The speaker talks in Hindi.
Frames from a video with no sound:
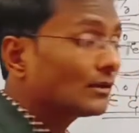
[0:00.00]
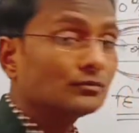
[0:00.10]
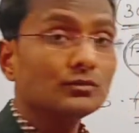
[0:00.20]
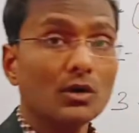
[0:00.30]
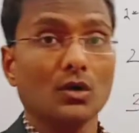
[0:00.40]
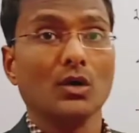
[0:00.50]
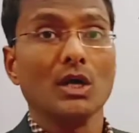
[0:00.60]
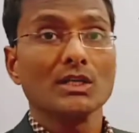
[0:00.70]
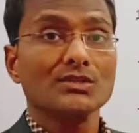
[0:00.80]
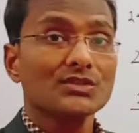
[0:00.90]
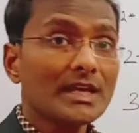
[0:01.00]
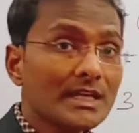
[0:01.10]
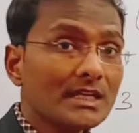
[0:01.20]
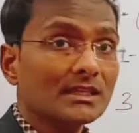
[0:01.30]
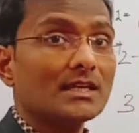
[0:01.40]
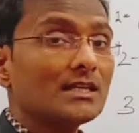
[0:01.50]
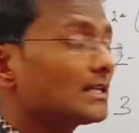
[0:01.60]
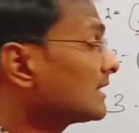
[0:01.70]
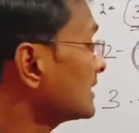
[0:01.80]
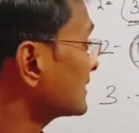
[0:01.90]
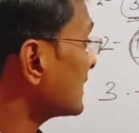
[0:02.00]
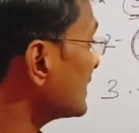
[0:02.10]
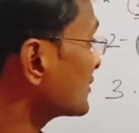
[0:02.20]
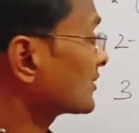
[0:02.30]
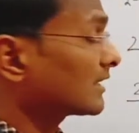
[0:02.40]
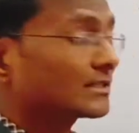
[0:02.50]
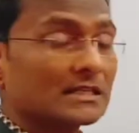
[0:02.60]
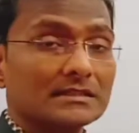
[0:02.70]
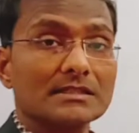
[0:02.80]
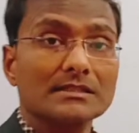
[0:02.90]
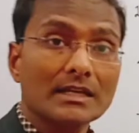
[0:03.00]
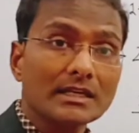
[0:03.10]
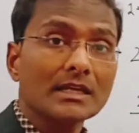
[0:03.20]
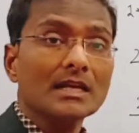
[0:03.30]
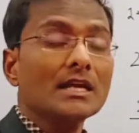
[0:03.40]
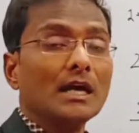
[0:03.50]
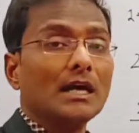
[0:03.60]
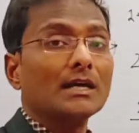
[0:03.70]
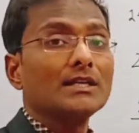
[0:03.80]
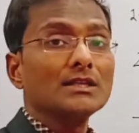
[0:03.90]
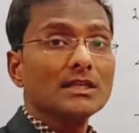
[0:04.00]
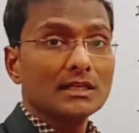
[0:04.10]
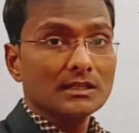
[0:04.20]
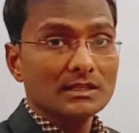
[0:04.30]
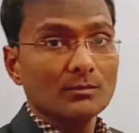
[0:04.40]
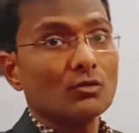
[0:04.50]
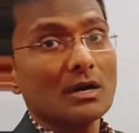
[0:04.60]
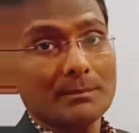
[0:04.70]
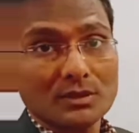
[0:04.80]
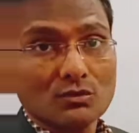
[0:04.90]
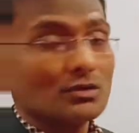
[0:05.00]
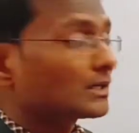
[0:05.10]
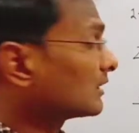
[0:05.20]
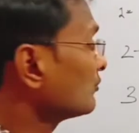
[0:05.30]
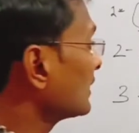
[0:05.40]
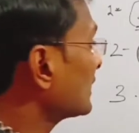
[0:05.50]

अगर वो सही तरीके से सही स्ट्रक्चर से सही हिंदी के नियमों का प्रयोग करते